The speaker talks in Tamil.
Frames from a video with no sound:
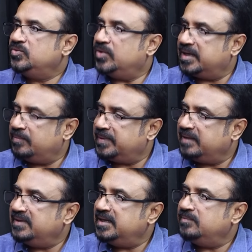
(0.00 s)
தொடரப்பட
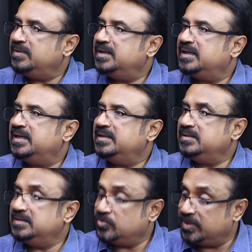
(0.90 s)
வேண்டும் என்ற
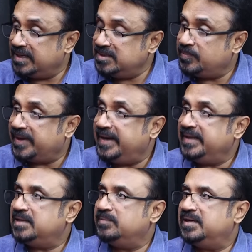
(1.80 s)
இது தொடர்ந்து
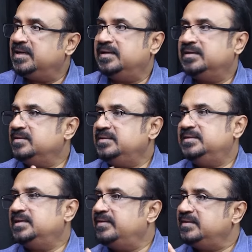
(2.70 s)
பயணிக்கும் என்ற
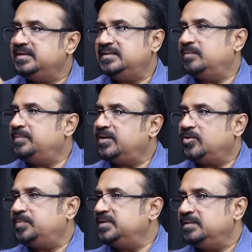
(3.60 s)
இது அதில் திருத்தப்பட்ட
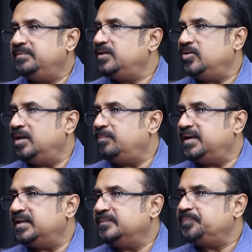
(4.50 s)
ஒப்பந்தம்
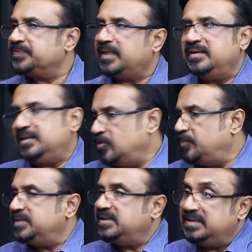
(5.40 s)
மேற்கொள்ளப்பட்டது அதில்
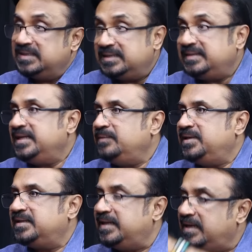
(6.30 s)
ஒப்பந்தத்தில் இறுதியிலும்
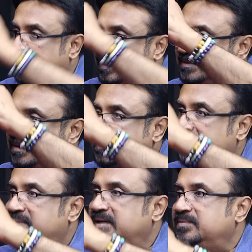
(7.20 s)
இருக்கிறது எல்லா அரசியல்
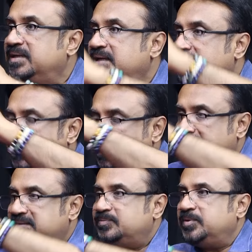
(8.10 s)
தலைவர்களும்
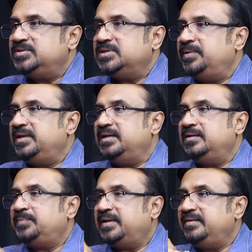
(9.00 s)
ஏழு பொதுச்சபையின்
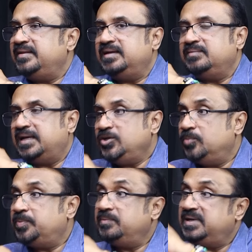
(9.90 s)
பிரதிநிதிகளும்
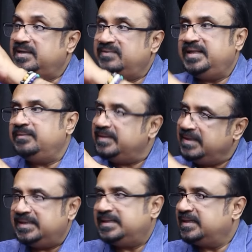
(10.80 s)
கையொப்பமிட்ட விடயம்
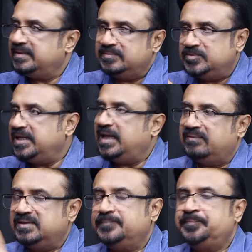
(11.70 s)
அதில் இருக்கிறது
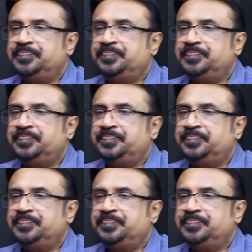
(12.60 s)
முதலாவது